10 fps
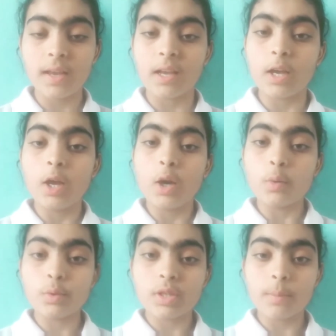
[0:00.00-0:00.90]
हैं
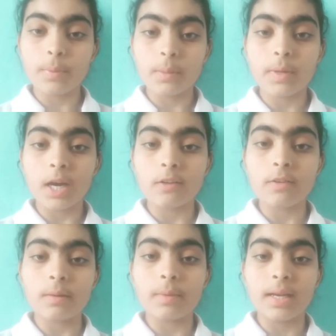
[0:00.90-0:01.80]
उसका प्रभाव
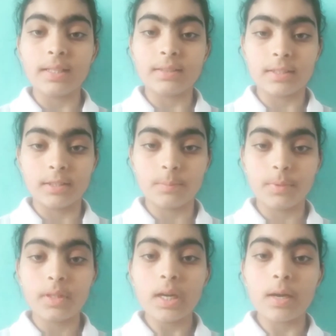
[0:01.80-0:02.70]
हमारे तन
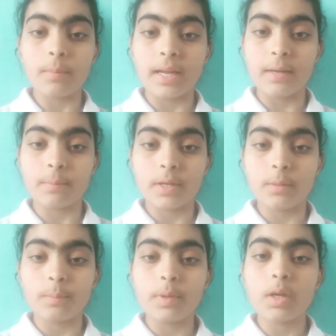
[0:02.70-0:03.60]
पर हमारे मन
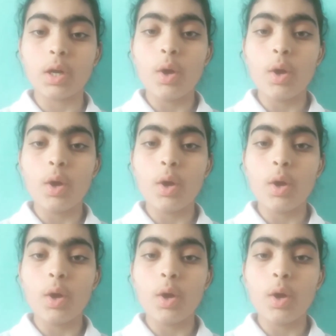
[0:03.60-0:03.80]
पर